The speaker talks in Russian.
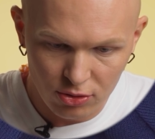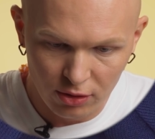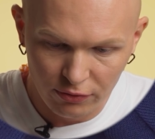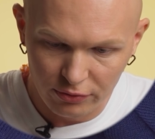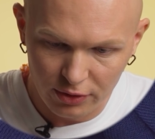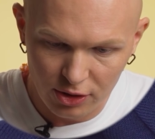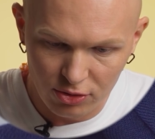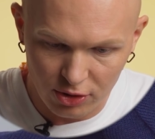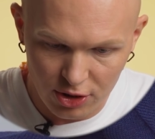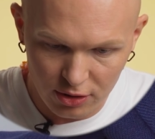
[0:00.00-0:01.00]
Шов
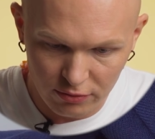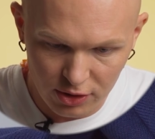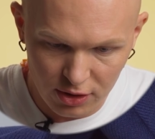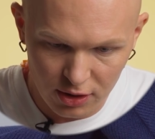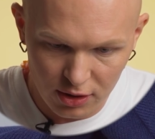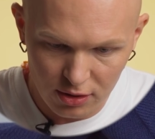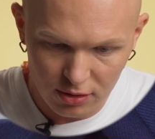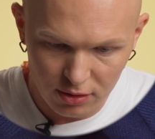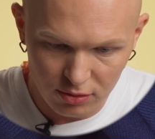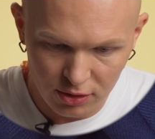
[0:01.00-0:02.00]
надежный вот
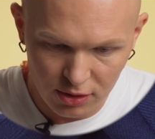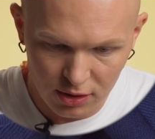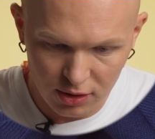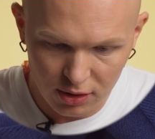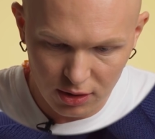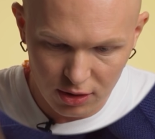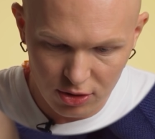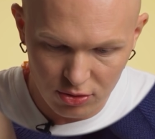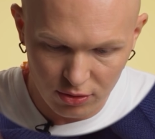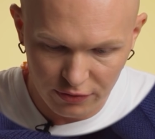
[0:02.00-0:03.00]
здесь. Он сделан
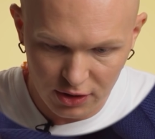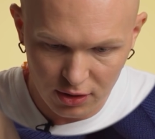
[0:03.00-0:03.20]
хорошо в